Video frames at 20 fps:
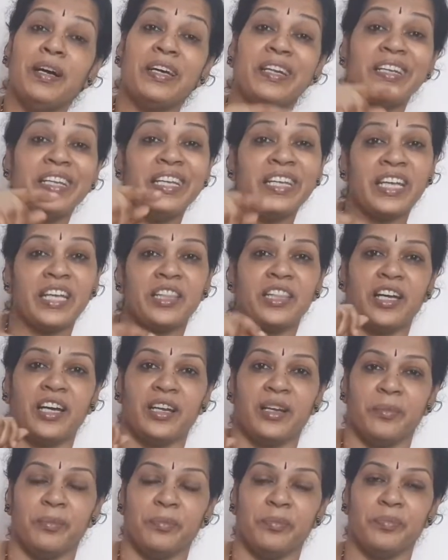రీకే
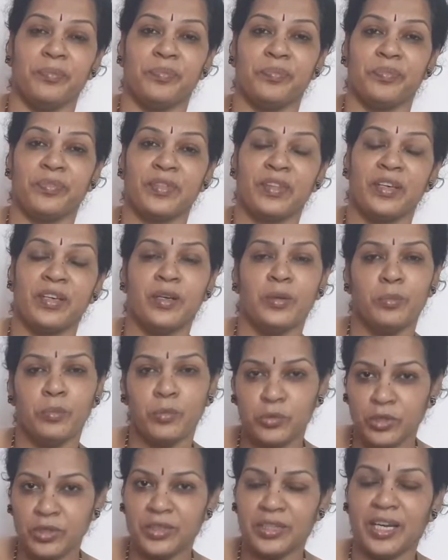తాళం
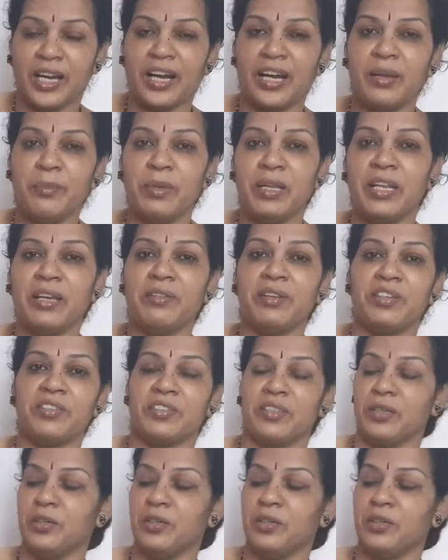ముందు తాళం ఎలా వేస్తా